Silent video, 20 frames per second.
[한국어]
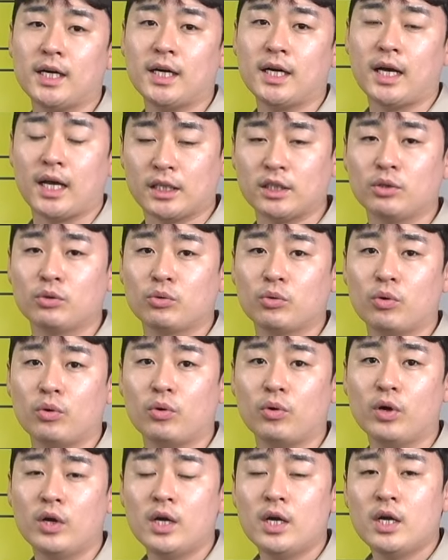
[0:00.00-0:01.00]

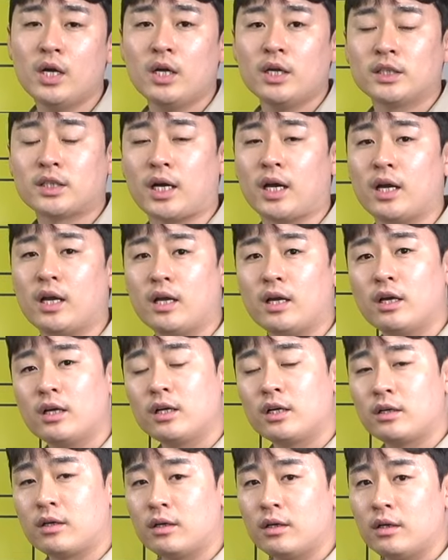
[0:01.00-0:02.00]
아직도 자
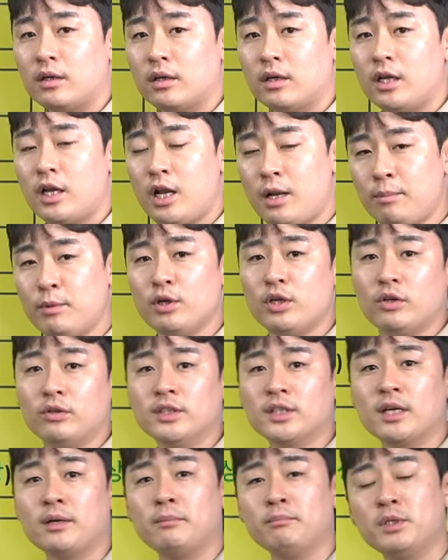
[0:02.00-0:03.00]
일부 이런
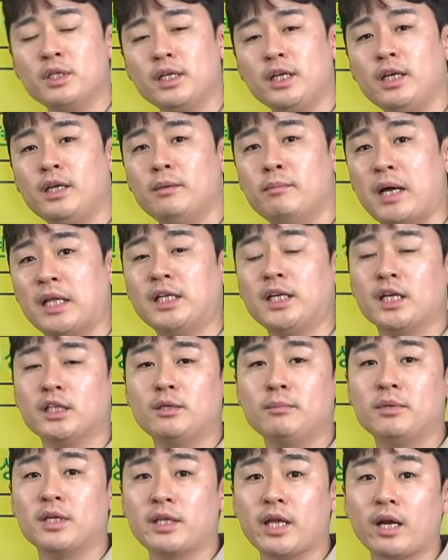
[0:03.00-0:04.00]
사람들이 많이
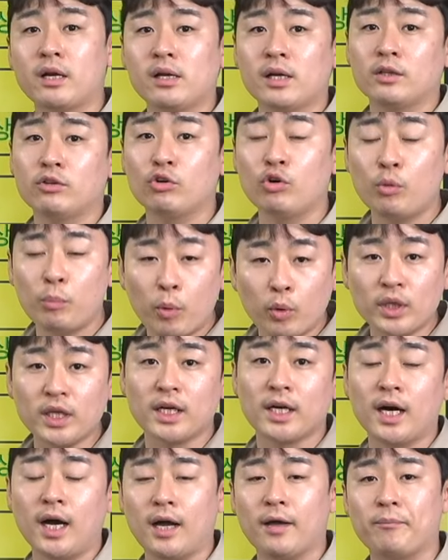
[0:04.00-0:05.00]
계십니다. 댓글 같은 거
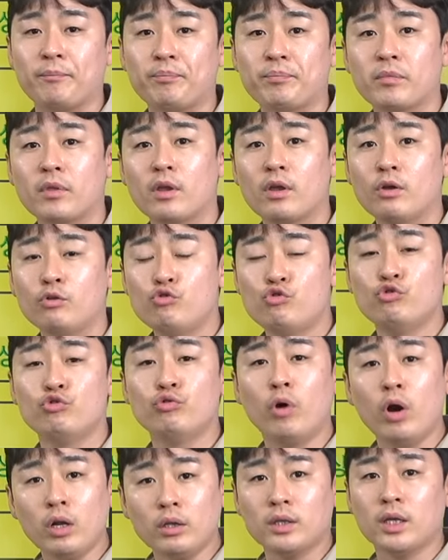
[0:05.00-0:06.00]
보니까
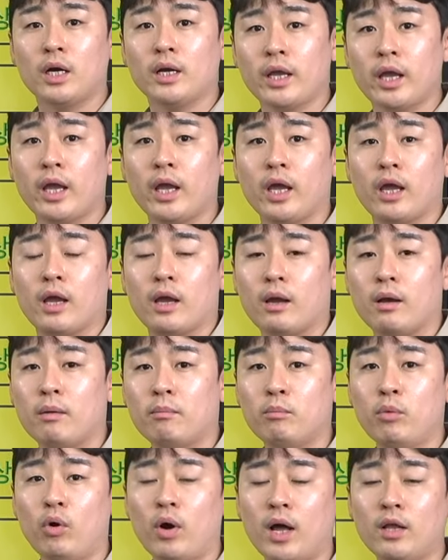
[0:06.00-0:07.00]
6월 달에
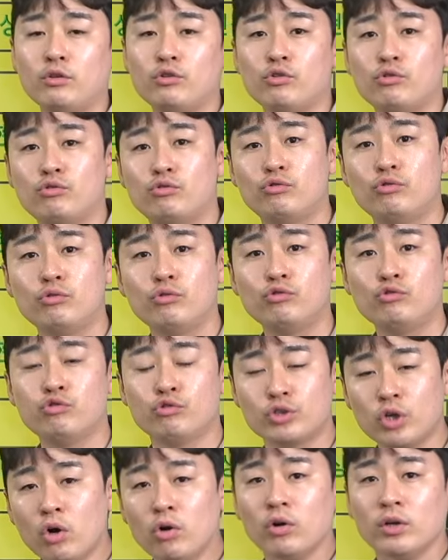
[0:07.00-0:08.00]
뭐 한
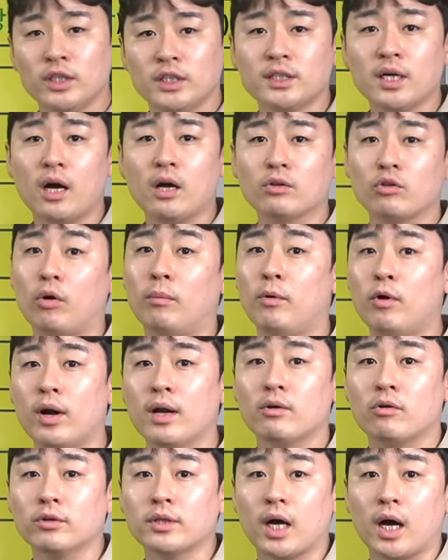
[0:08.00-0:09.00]
6천 건 이상
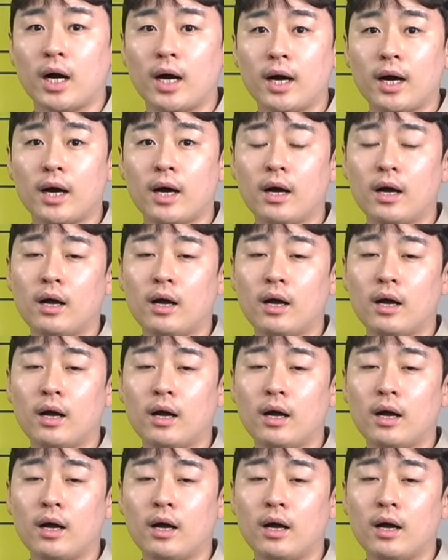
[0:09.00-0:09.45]
넘어갈 거다.